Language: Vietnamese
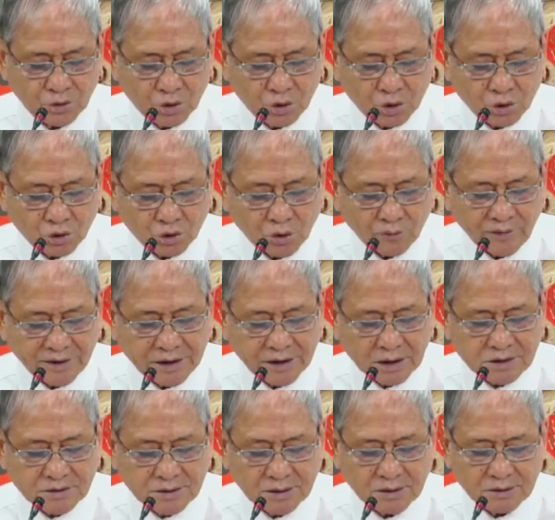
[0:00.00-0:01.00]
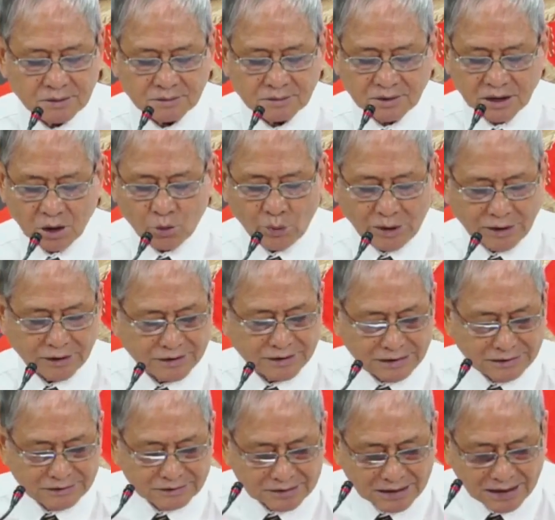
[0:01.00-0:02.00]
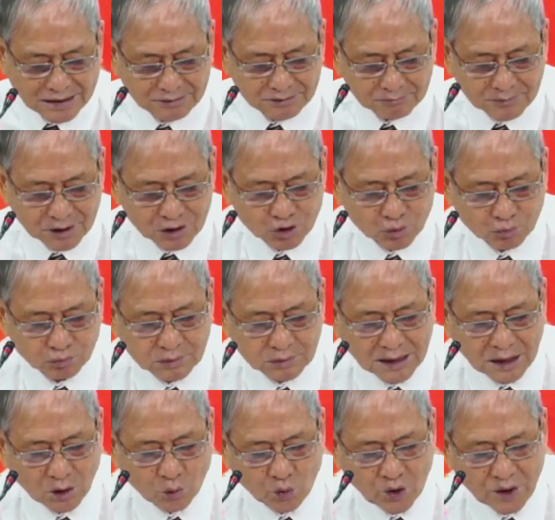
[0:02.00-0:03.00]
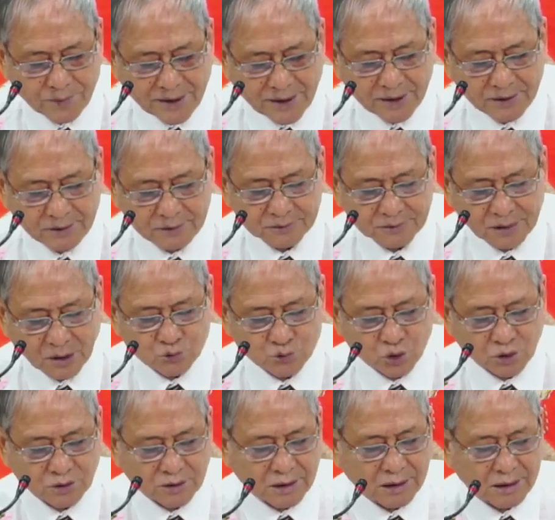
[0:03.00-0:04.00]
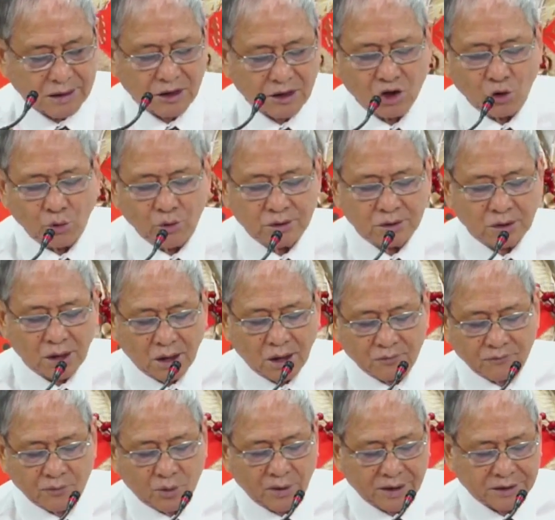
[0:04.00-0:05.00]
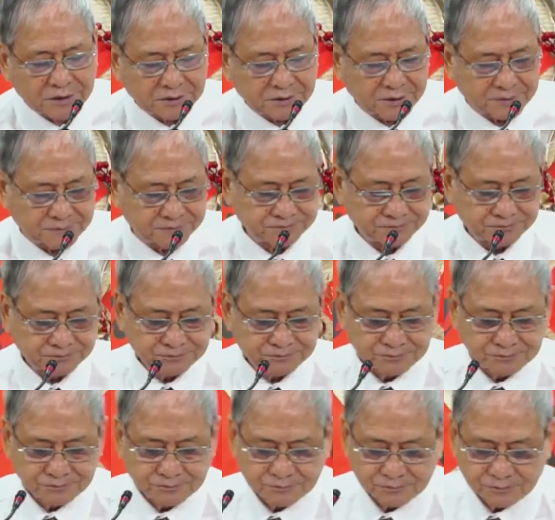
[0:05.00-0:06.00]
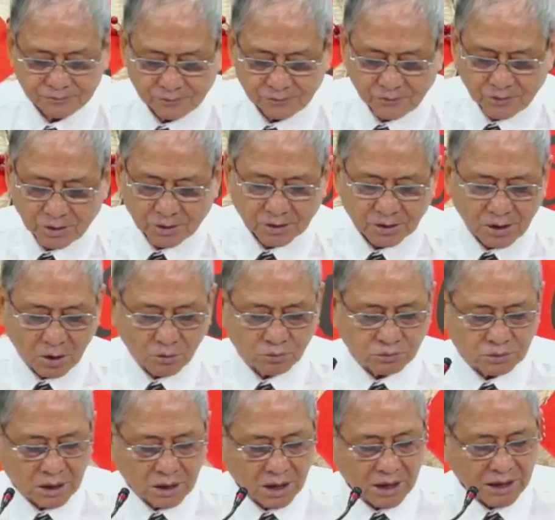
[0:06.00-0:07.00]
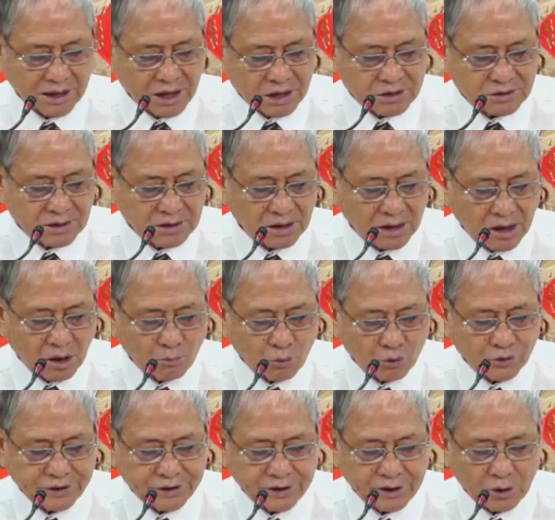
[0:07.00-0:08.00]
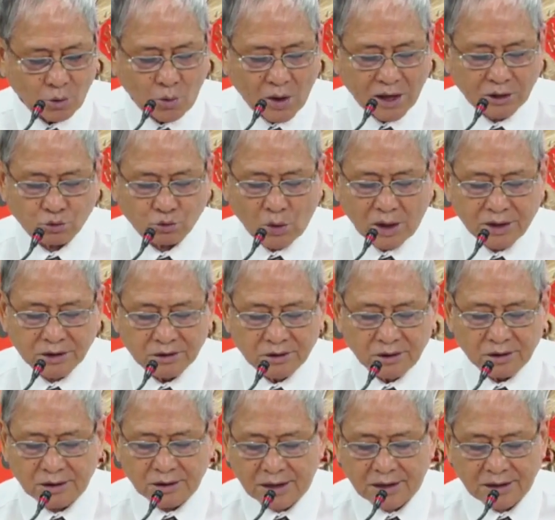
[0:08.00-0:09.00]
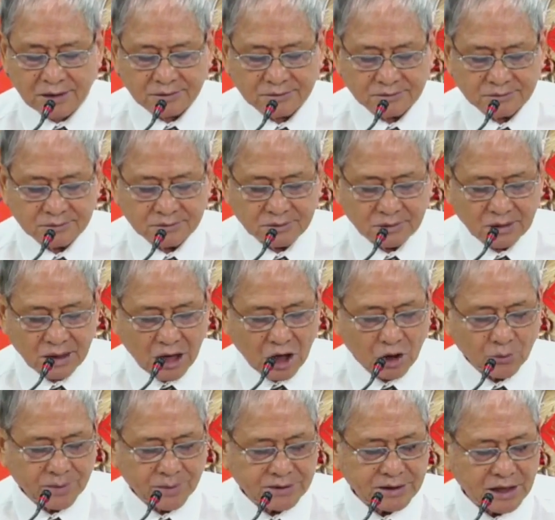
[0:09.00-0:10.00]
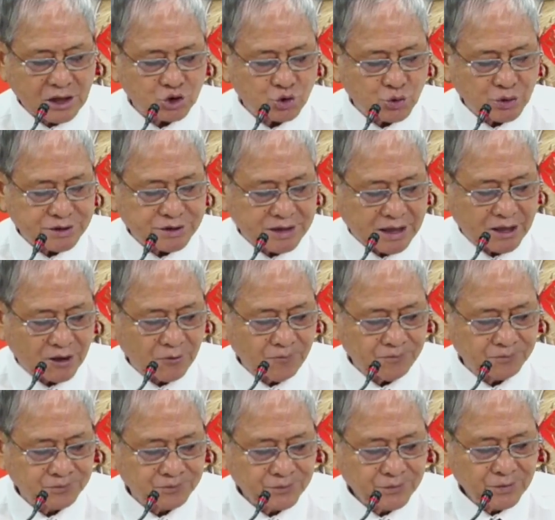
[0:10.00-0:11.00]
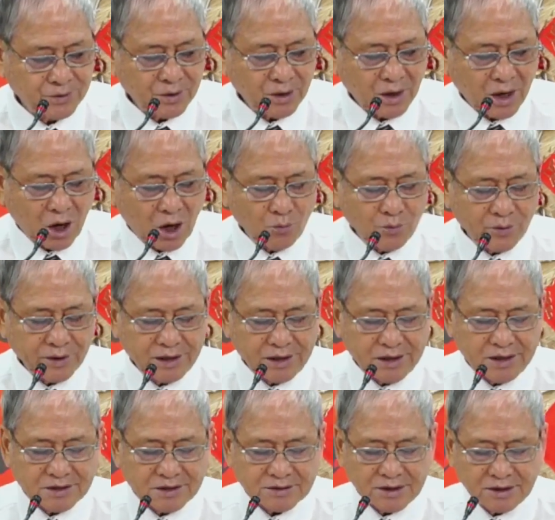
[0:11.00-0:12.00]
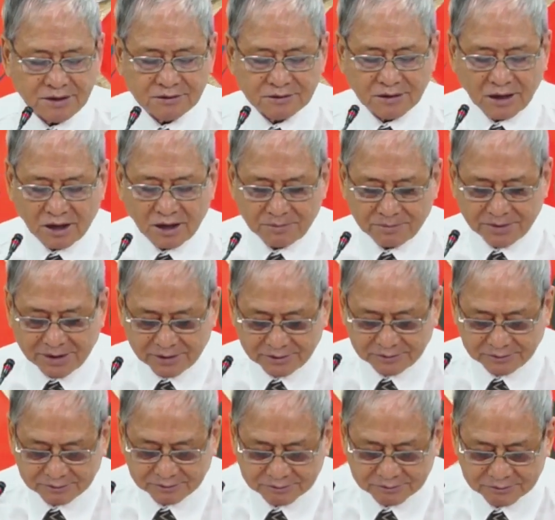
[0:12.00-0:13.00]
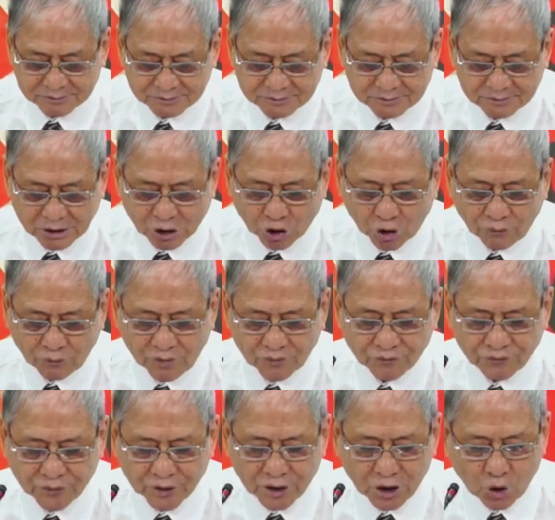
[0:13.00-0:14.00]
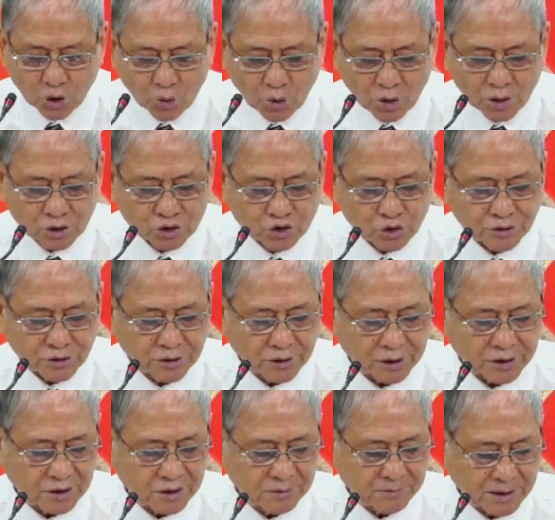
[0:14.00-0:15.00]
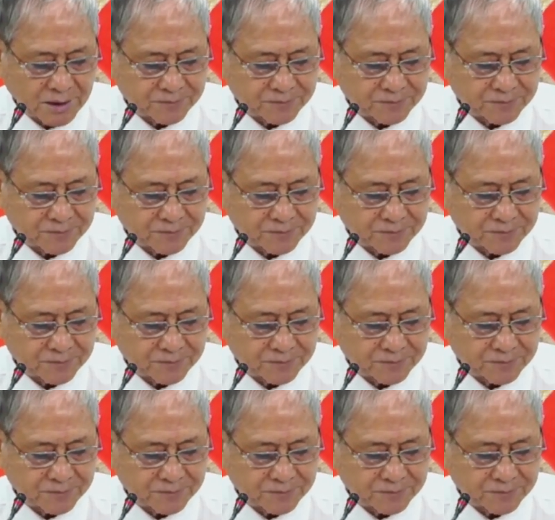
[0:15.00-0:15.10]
Đối với Gerson, cái quyền kinh thánh mà chúng ta quý mến, ông cho rằng là lỗi thời và hoang đường. Đồng thời Gerson là ông muốn đi hoàn toàn ngược lại. Ông là nhà truyền giáo, ông hy sinh đời mình để nói về vương quốc cho những người hư mất.